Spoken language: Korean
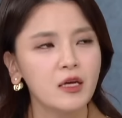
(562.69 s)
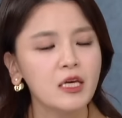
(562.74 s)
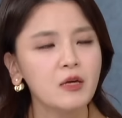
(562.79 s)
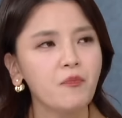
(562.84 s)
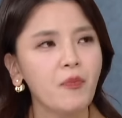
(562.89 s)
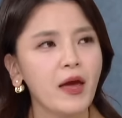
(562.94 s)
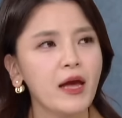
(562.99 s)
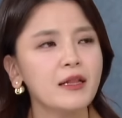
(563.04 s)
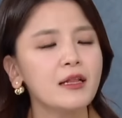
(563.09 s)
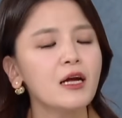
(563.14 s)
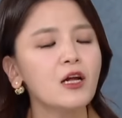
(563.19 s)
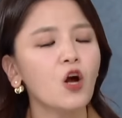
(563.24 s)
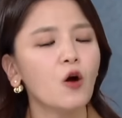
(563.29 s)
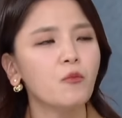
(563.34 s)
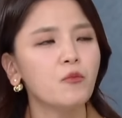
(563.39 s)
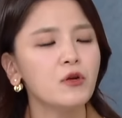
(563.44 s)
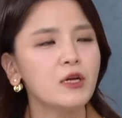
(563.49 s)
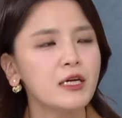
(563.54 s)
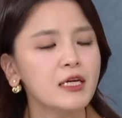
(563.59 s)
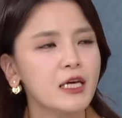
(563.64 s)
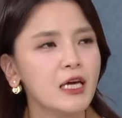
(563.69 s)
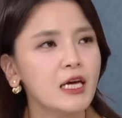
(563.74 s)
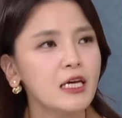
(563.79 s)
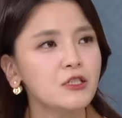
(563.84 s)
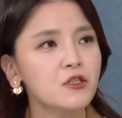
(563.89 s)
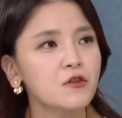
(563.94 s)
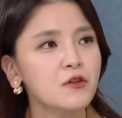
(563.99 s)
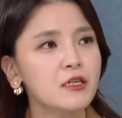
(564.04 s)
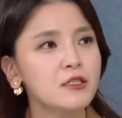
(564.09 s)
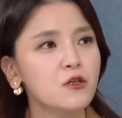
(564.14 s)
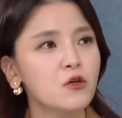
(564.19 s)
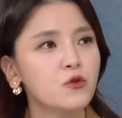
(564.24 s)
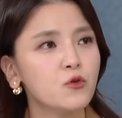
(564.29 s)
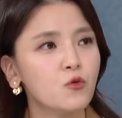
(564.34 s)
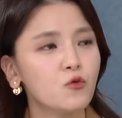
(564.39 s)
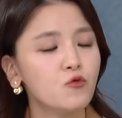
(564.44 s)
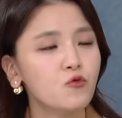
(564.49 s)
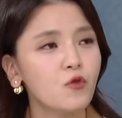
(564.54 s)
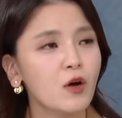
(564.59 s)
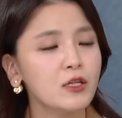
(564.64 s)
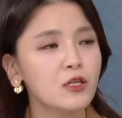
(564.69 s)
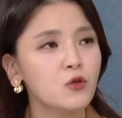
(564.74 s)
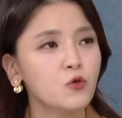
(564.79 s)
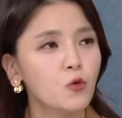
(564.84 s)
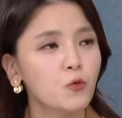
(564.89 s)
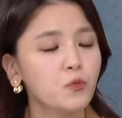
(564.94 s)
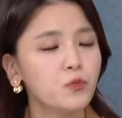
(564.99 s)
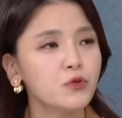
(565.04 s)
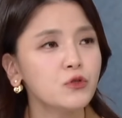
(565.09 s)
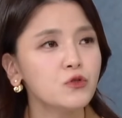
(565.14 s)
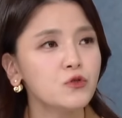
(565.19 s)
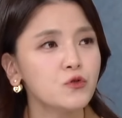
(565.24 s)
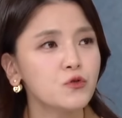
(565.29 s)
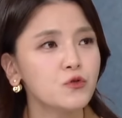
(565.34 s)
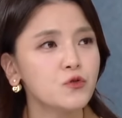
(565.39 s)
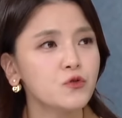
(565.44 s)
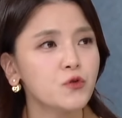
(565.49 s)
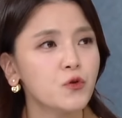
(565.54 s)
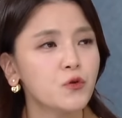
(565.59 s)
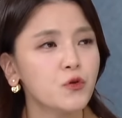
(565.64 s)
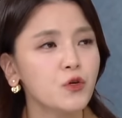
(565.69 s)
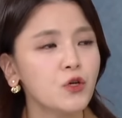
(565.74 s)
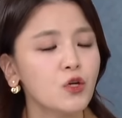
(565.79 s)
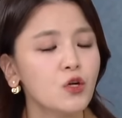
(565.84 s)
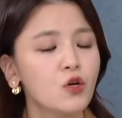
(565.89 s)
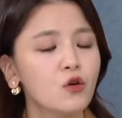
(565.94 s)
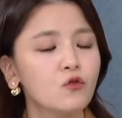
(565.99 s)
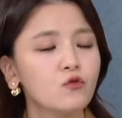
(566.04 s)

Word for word: 이 배달 어플리케이션에서 요구하는 높은 수수료를